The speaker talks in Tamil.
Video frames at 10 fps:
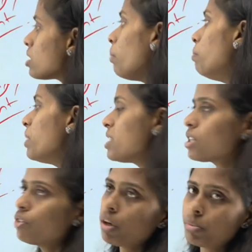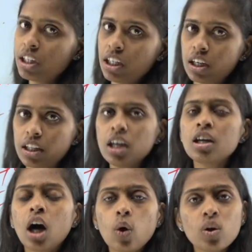அப்படின்னா தான்
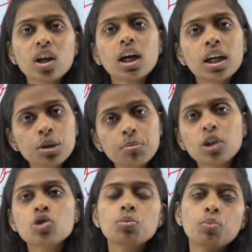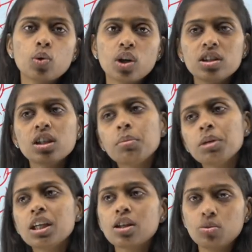அவங்களுக்கு போகிறது
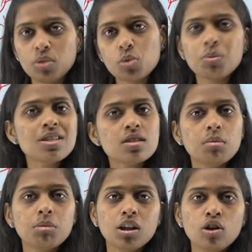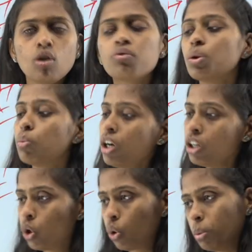அப்படிங்கிறது விச் மீன்ஸ் த மீனிங் ஆஃப் த வேர்ட்
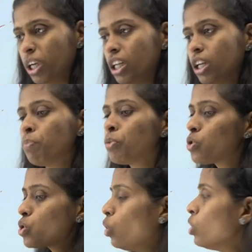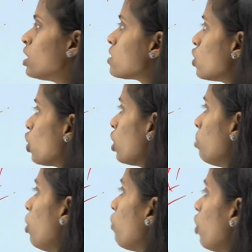ஒபீடியன் So
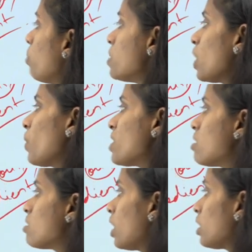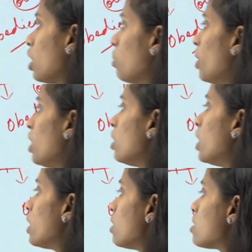synonym of obsequious is nothing but
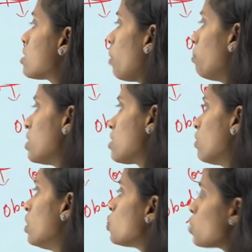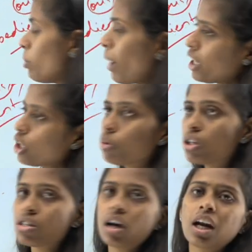it is submissive. So remaining
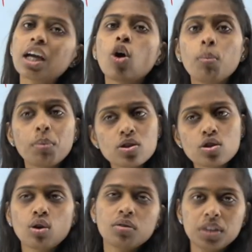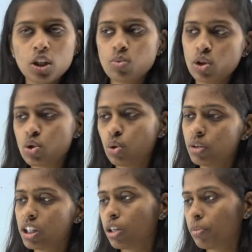words are like opposite of these words
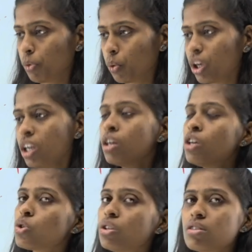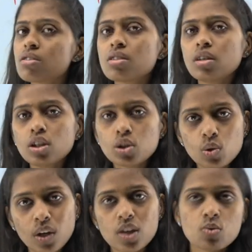over here. Okay. So this is the
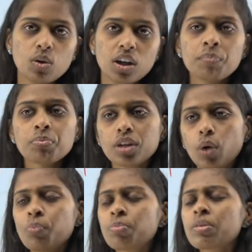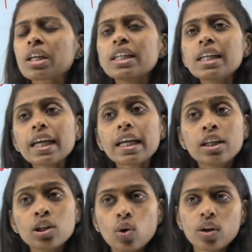today's word. Now இன்னைக்கு
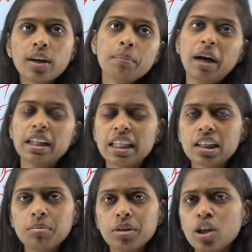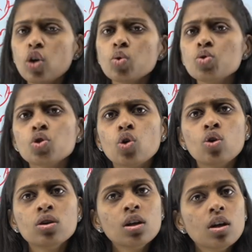எடிட்டோரியல் பார்த்தீங்க அப்படின்னா கொஞ்சம்
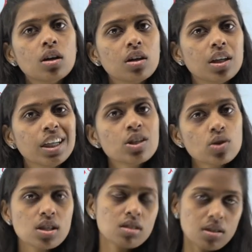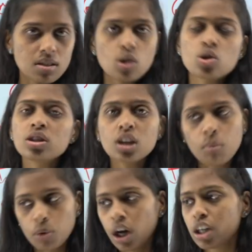இன்ட்ரெஸ்டிங் செஷன்னு நான்
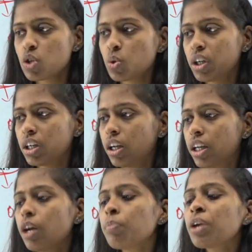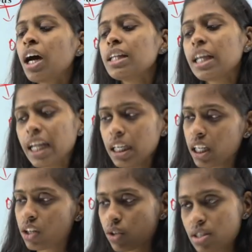முன்னாடியே சொல்லிட்டேன் இல்லையா அதில் என்ன
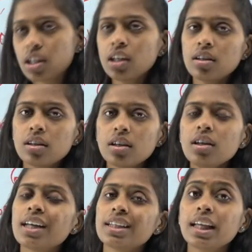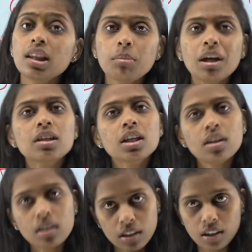இன்ட்ரெஸ்டிங் இருக்குது அது எந்த மாதிரி
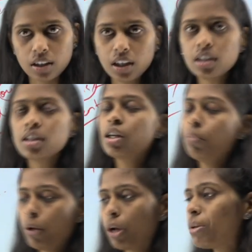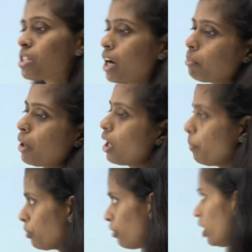இருக்குங்கிறத இப்போ நம்ம ஸ்டார்ட் பண்ணலாம்
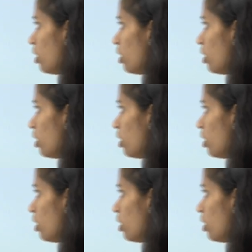ஃபைன்